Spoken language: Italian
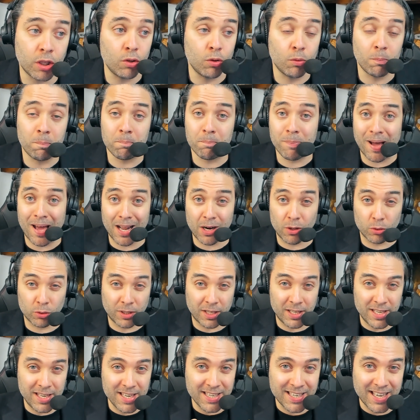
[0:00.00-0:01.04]
Non parlo
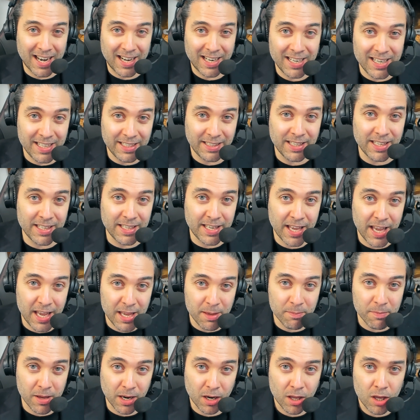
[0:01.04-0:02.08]
degli incalliti
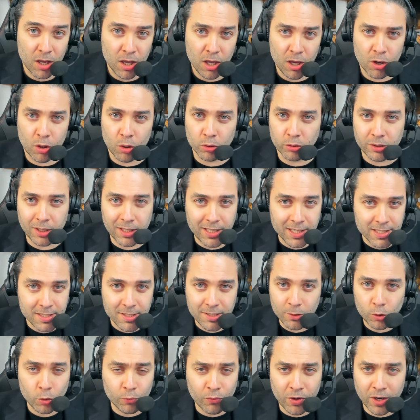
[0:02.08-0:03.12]
gamer o degli
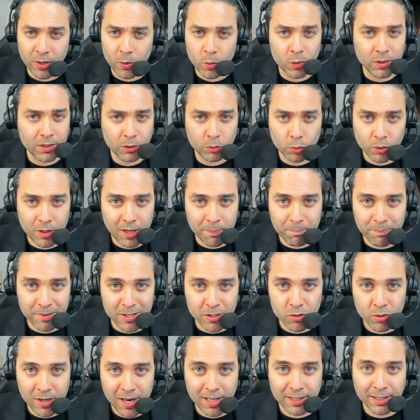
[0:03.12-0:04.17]
assidui frequentatori
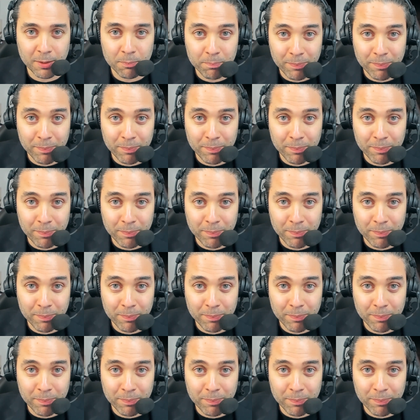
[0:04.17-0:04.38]
appassionati,